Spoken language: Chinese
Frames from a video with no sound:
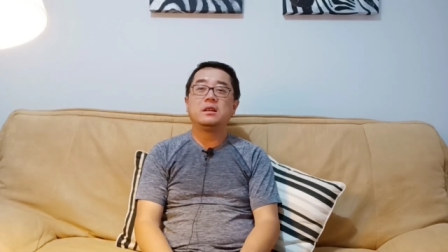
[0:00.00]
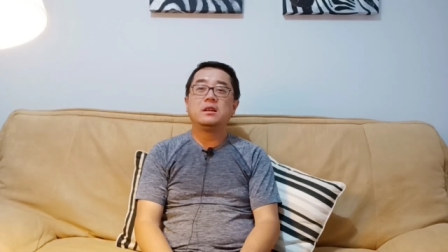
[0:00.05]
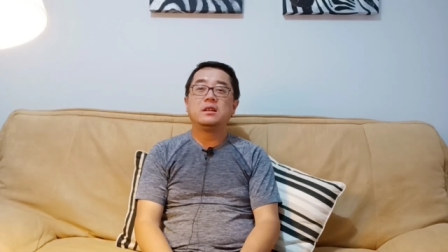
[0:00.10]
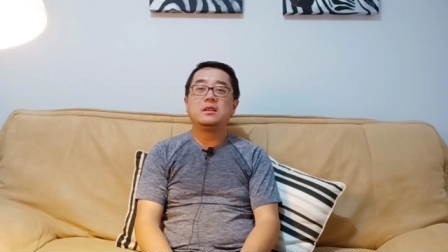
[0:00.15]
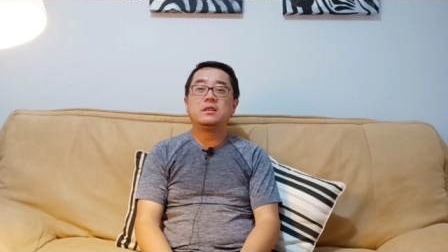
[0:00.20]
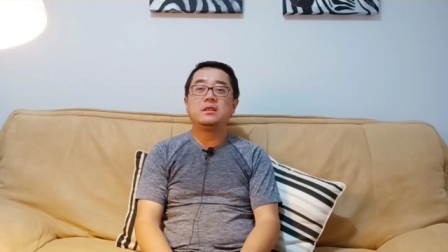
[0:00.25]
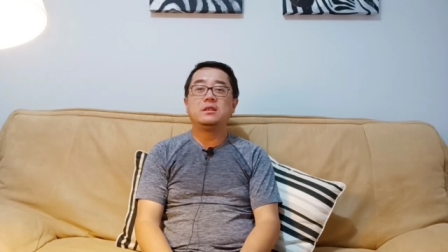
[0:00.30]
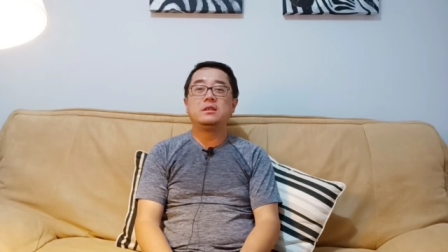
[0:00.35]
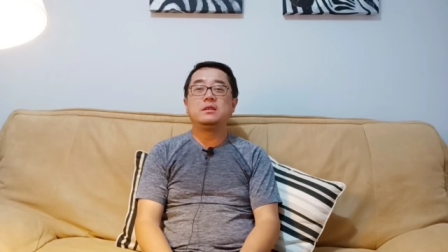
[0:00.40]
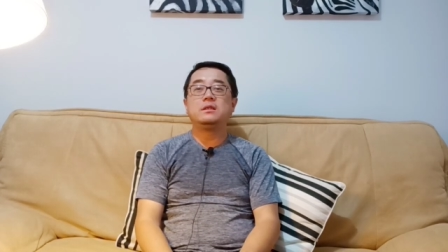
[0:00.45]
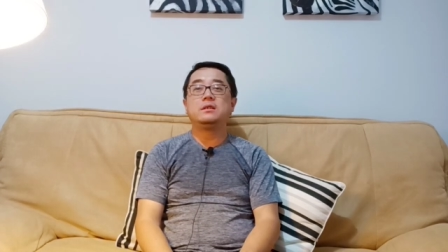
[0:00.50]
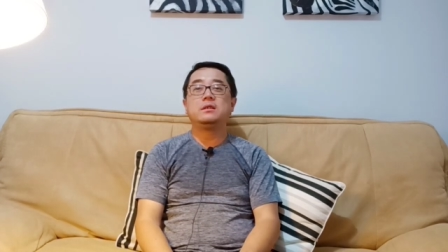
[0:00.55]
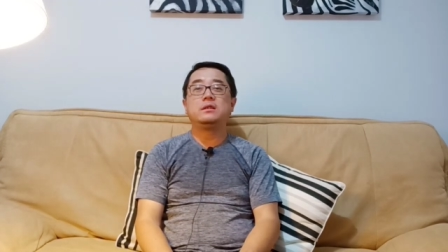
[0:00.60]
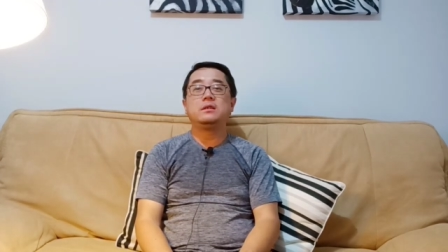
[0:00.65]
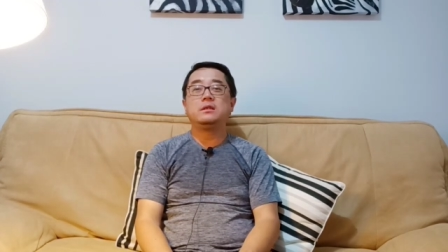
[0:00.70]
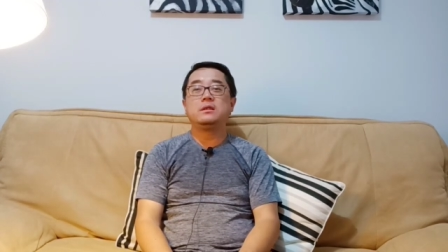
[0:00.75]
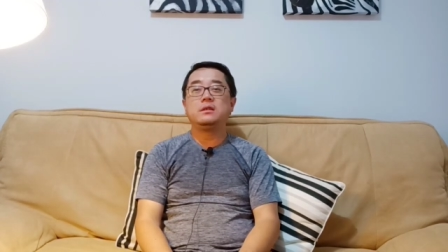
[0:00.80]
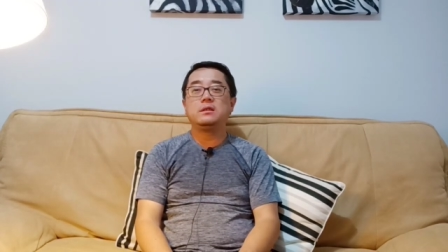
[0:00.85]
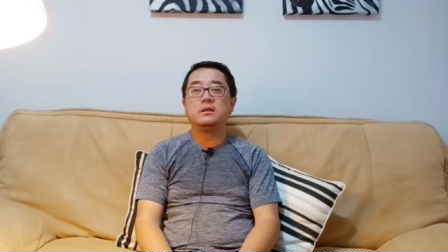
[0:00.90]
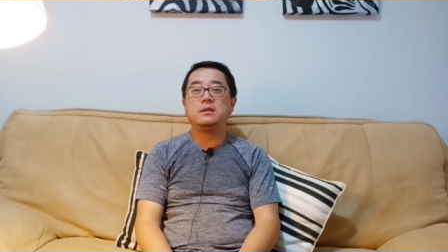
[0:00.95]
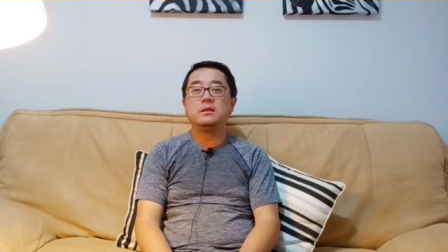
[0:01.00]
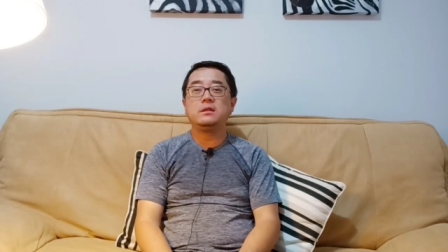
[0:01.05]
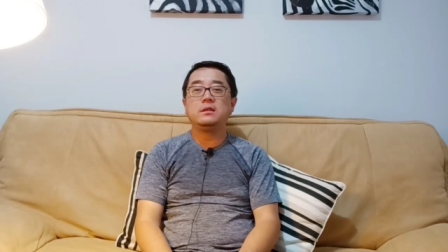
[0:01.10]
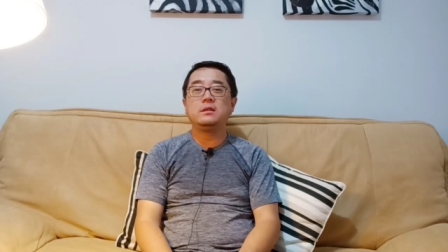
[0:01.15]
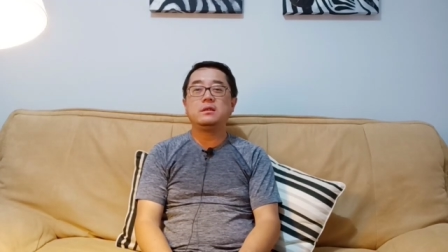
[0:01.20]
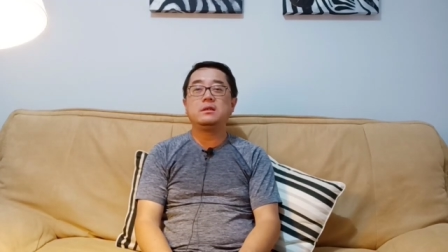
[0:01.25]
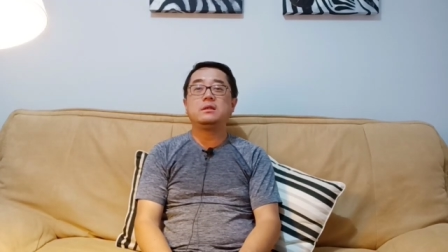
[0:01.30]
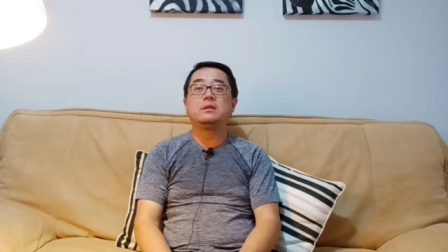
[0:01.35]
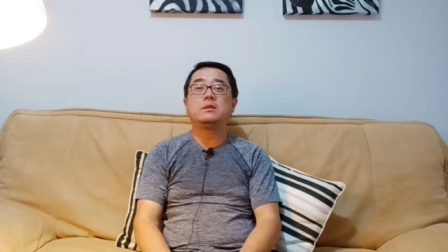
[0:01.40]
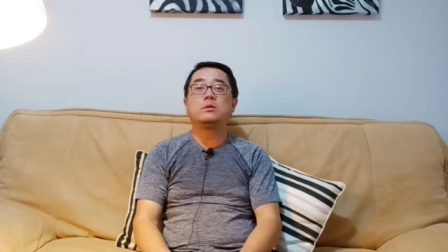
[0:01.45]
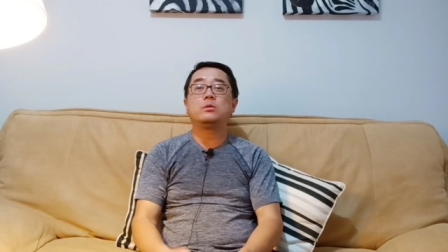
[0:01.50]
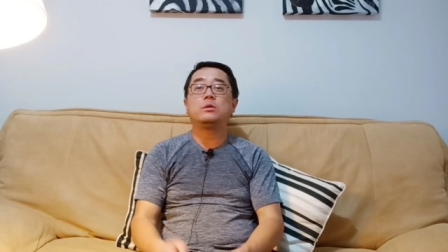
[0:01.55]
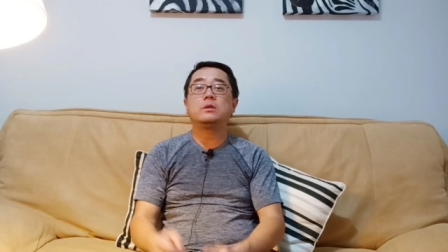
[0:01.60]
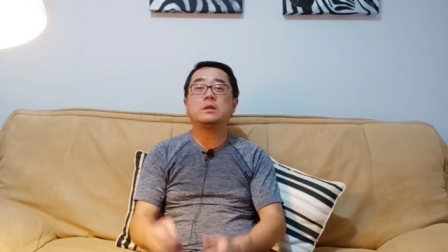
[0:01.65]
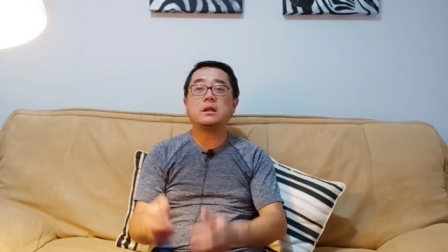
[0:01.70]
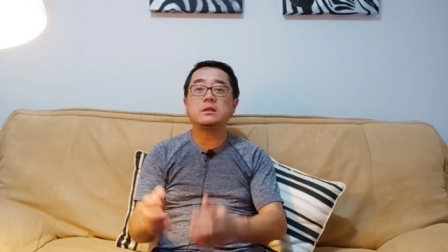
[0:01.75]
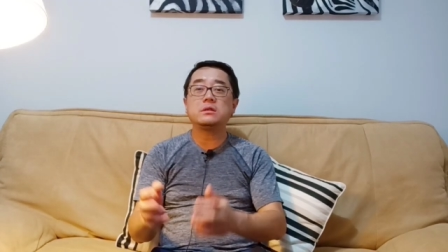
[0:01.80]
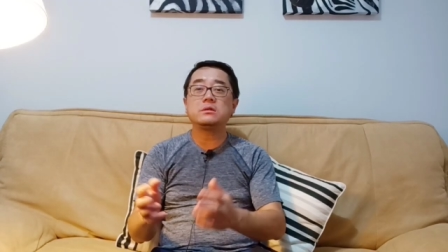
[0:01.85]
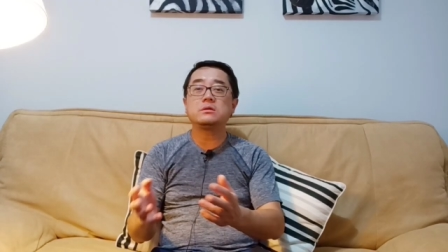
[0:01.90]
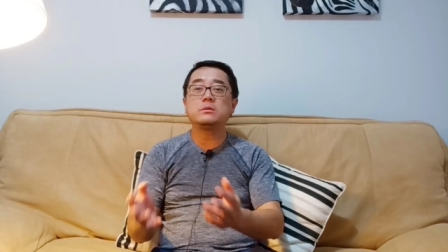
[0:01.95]
你你你你这国
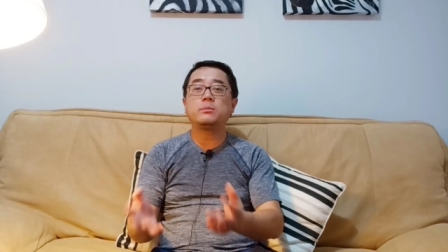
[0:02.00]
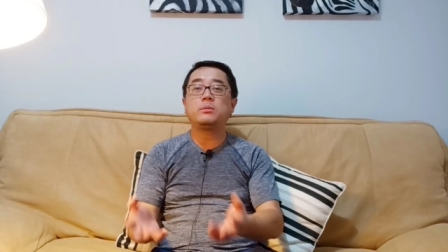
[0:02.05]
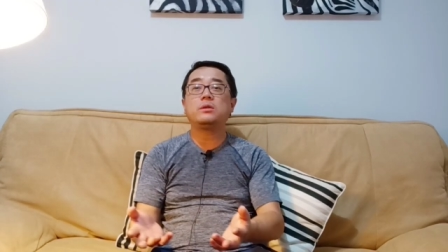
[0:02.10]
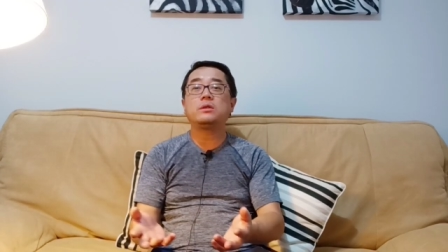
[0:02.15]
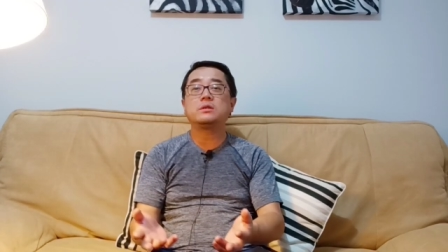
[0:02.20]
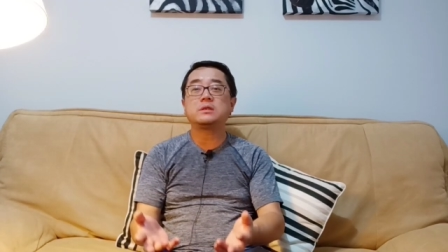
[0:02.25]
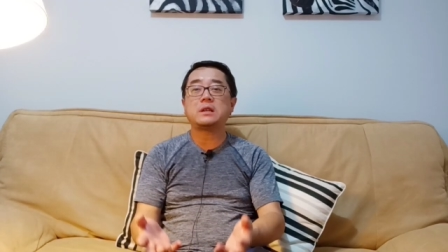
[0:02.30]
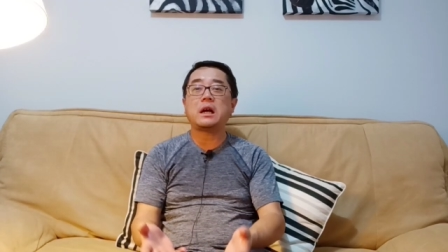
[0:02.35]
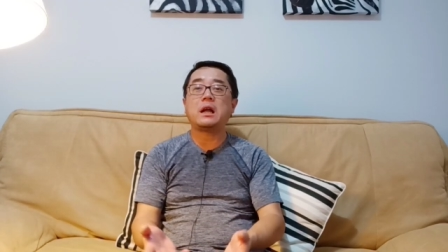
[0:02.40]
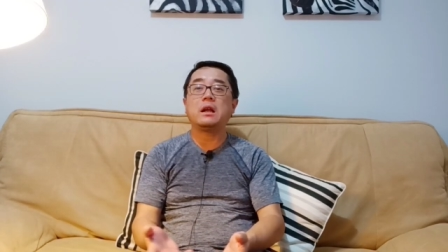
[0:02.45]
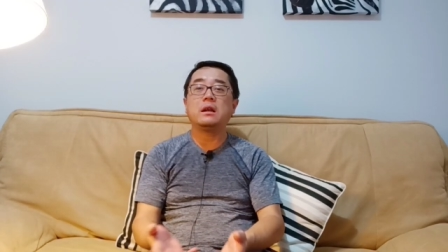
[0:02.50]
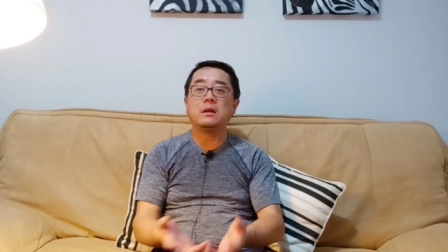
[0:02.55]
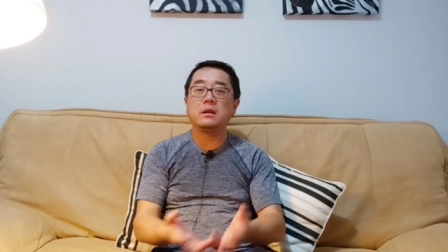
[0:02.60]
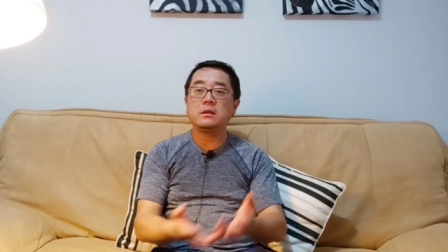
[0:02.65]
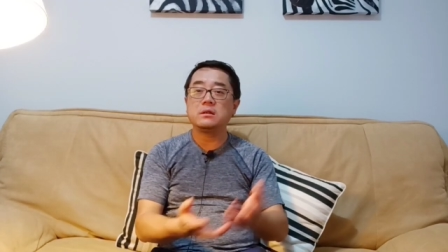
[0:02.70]
家就是破产了，